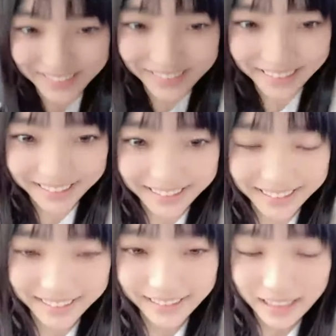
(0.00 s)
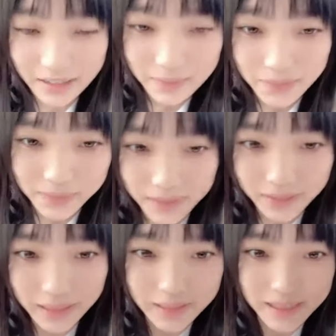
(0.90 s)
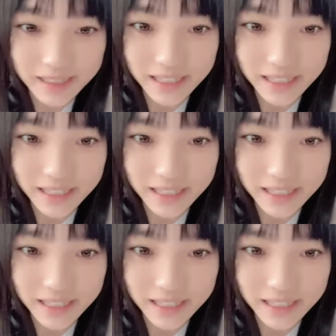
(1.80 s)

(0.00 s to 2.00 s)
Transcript: 今日楽しい